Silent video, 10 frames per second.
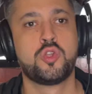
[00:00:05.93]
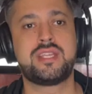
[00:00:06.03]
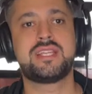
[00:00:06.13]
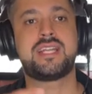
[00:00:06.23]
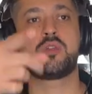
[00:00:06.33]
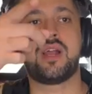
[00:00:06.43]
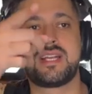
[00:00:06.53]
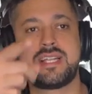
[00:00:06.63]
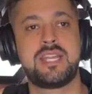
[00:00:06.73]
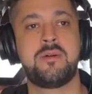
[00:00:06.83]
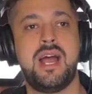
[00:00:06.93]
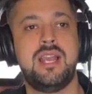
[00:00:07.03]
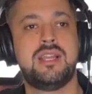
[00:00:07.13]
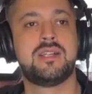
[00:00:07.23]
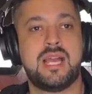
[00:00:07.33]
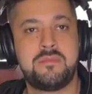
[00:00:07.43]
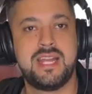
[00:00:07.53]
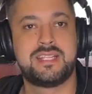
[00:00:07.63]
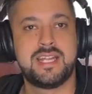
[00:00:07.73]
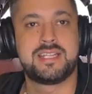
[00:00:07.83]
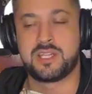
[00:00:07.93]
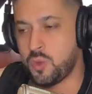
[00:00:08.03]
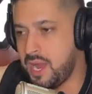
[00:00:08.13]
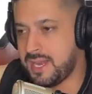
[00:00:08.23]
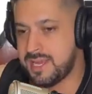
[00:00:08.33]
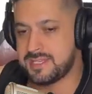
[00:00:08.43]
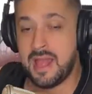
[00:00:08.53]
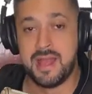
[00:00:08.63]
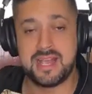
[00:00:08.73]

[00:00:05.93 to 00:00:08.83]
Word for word: ¿Tú tienes tatuajes, Aníbal? También tiene tatuajes.